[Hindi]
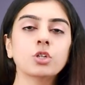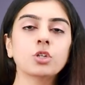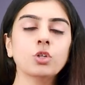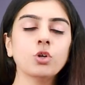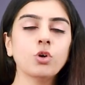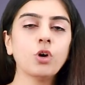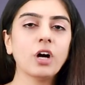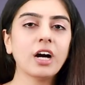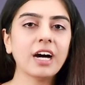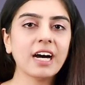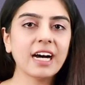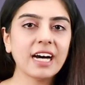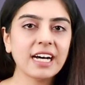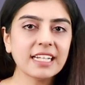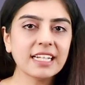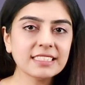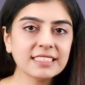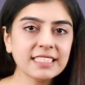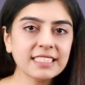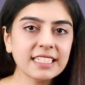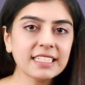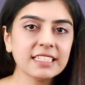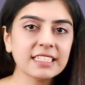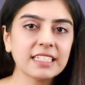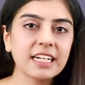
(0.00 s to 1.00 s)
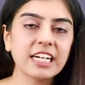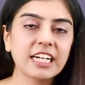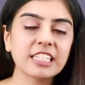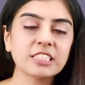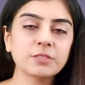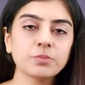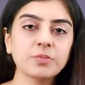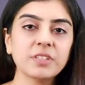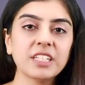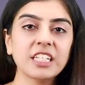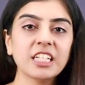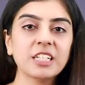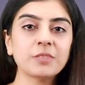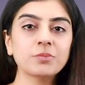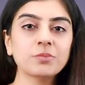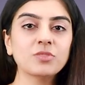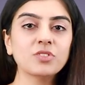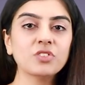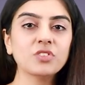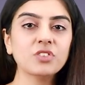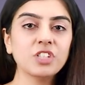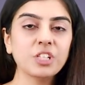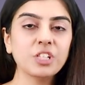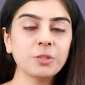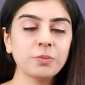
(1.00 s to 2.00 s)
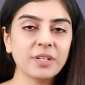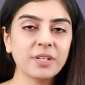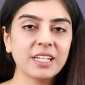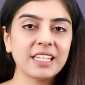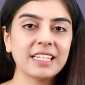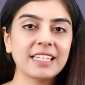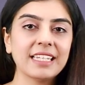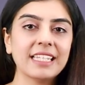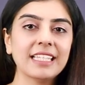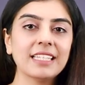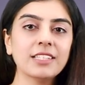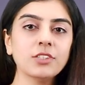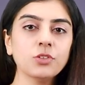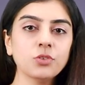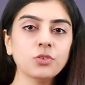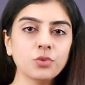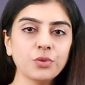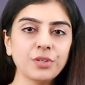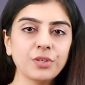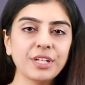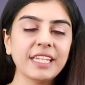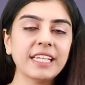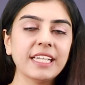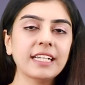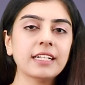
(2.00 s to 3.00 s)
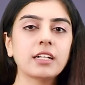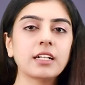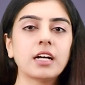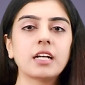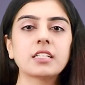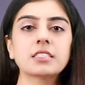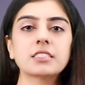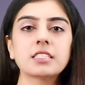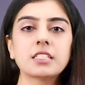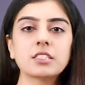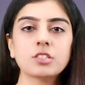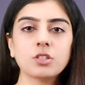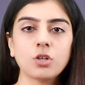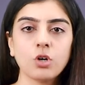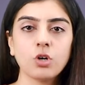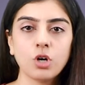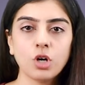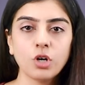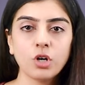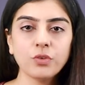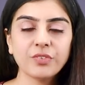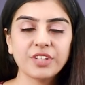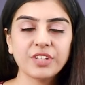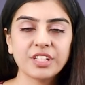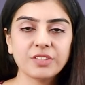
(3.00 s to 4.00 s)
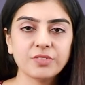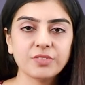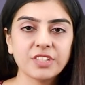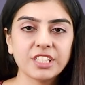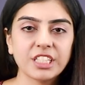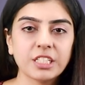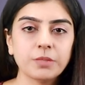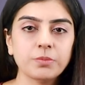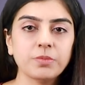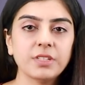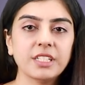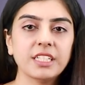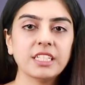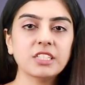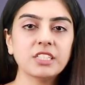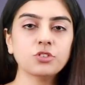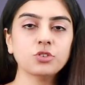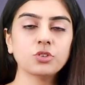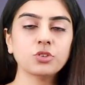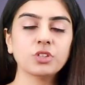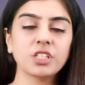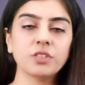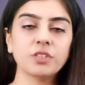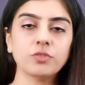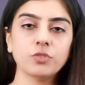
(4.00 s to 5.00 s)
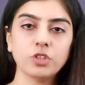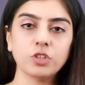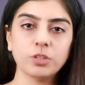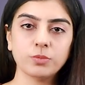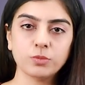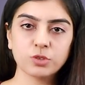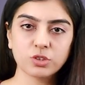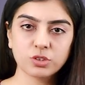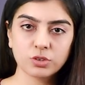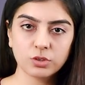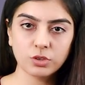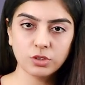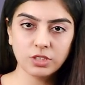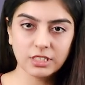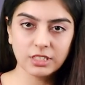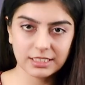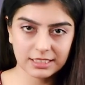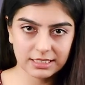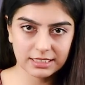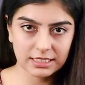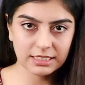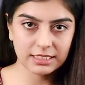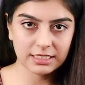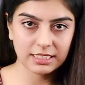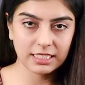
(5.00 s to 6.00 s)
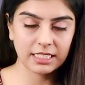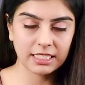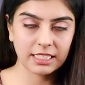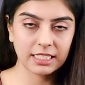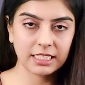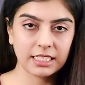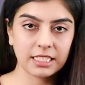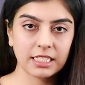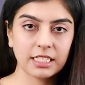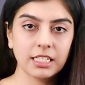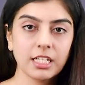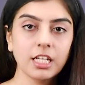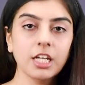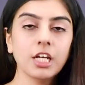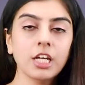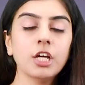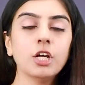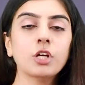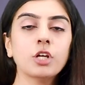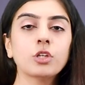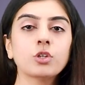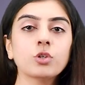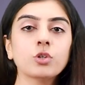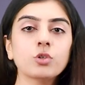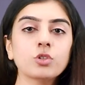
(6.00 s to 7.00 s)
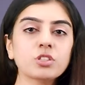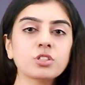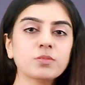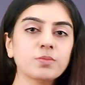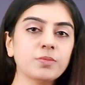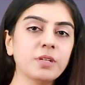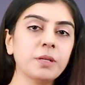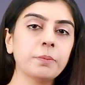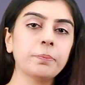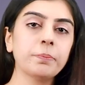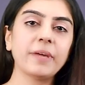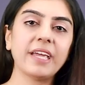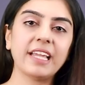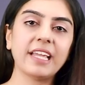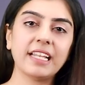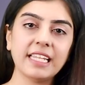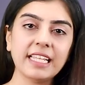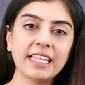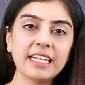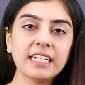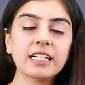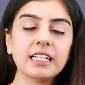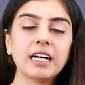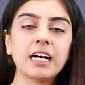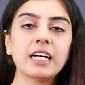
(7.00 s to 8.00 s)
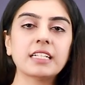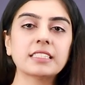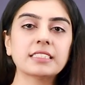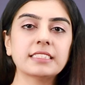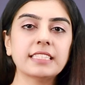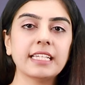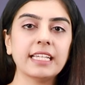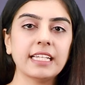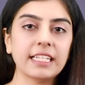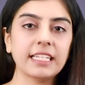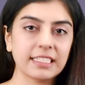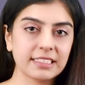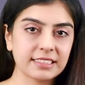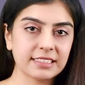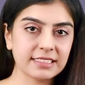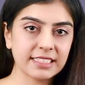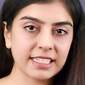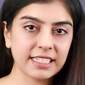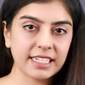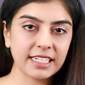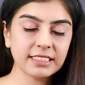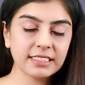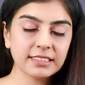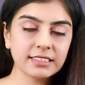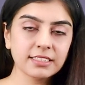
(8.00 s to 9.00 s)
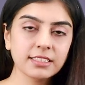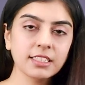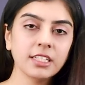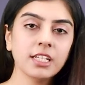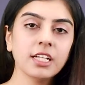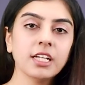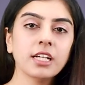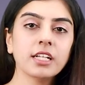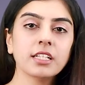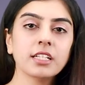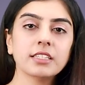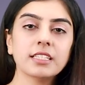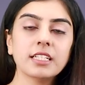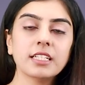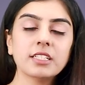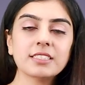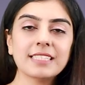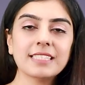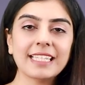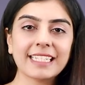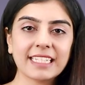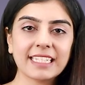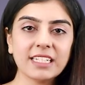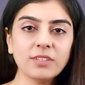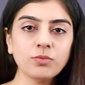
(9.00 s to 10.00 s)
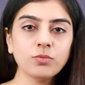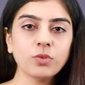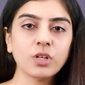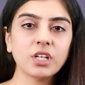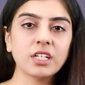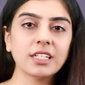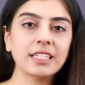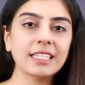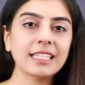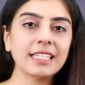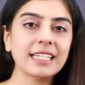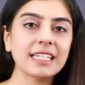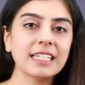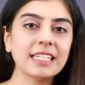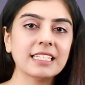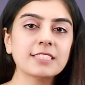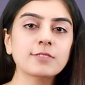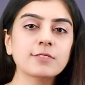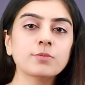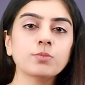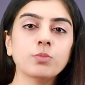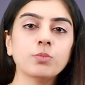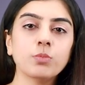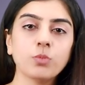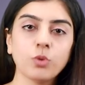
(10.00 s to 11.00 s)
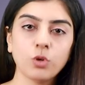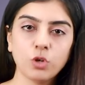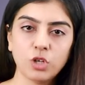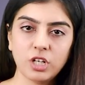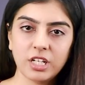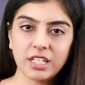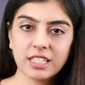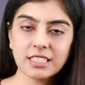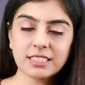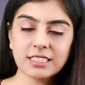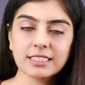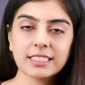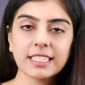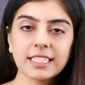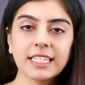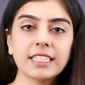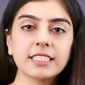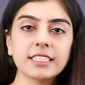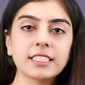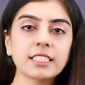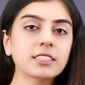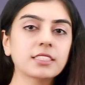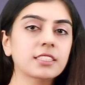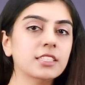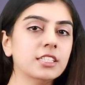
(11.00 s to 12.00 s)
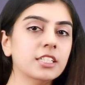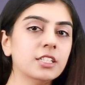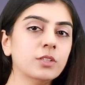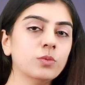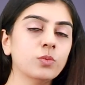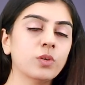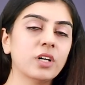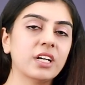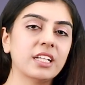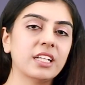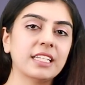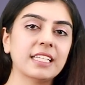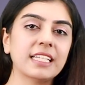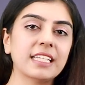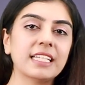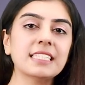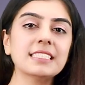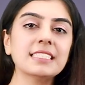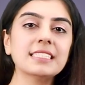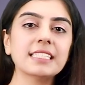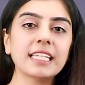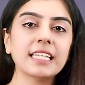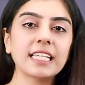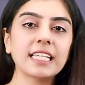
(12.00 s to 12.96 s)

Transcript: तो आज की क्लास में हम रिमेनिंग थ्री क्लासेस ऑफ इन्वर्टिब्रेट्स जो हैं वो हम उसको डिस्कस करेंगे तो उसमें पहली क्लास है इंसेक्ट्स द सेकेंड वन इज़ मोलस्क एंड द थर्ड वन इज़